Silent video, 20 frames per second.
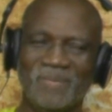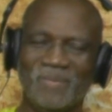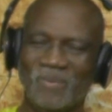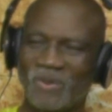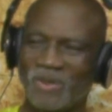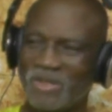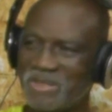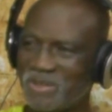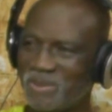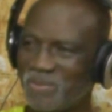
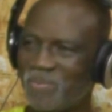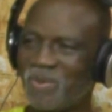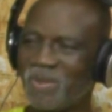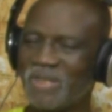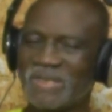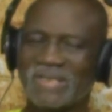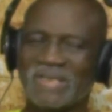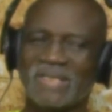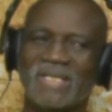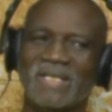moi je
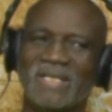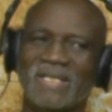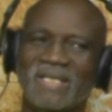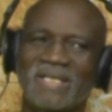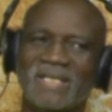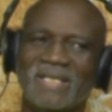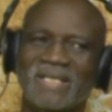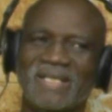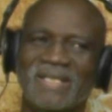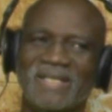pense que
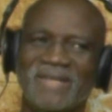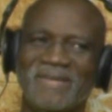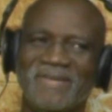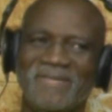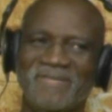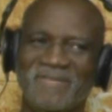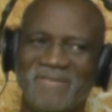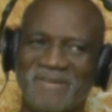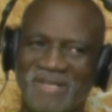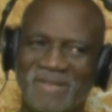
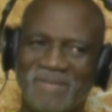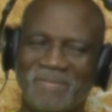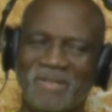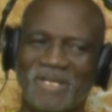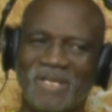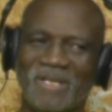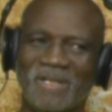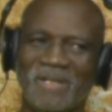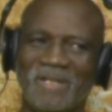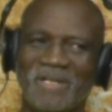
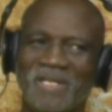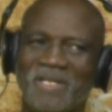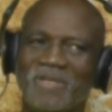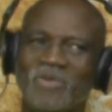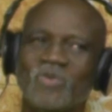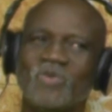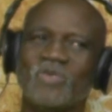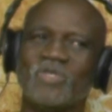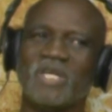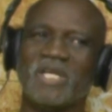vraiment, ne
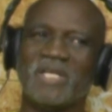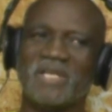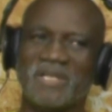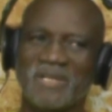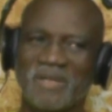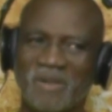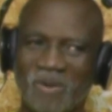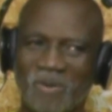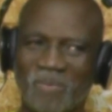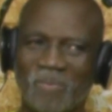nous
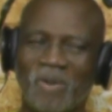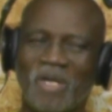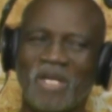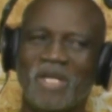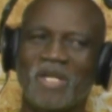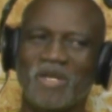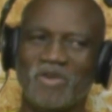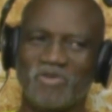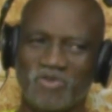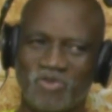attirons pas
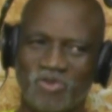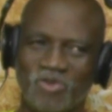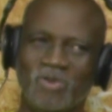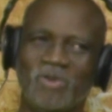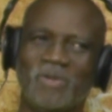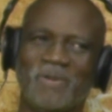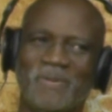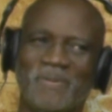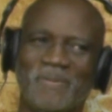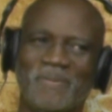des
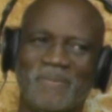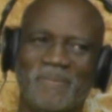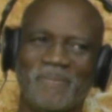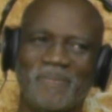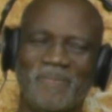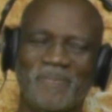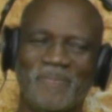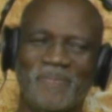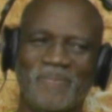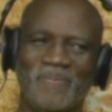foudres.
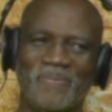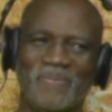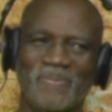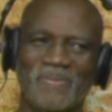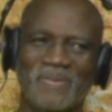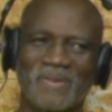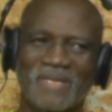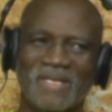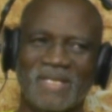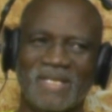De
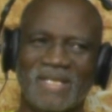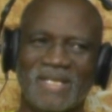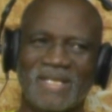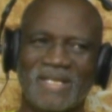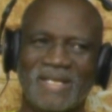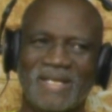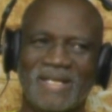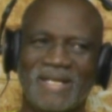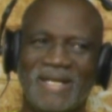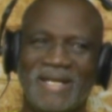qui
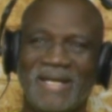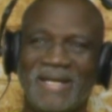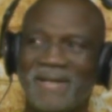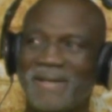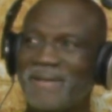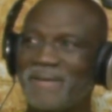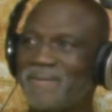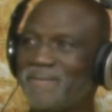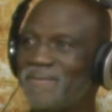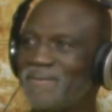
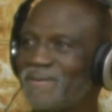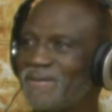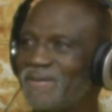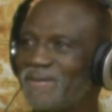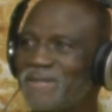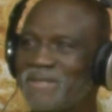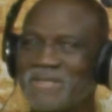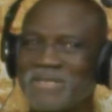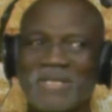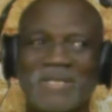
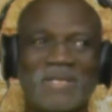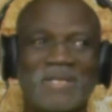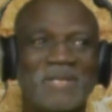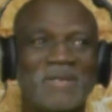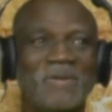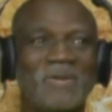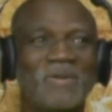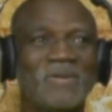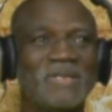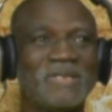de ces
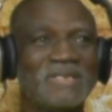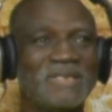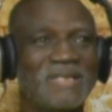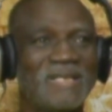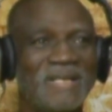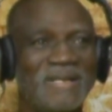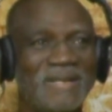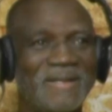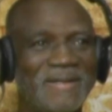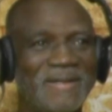terroristes-là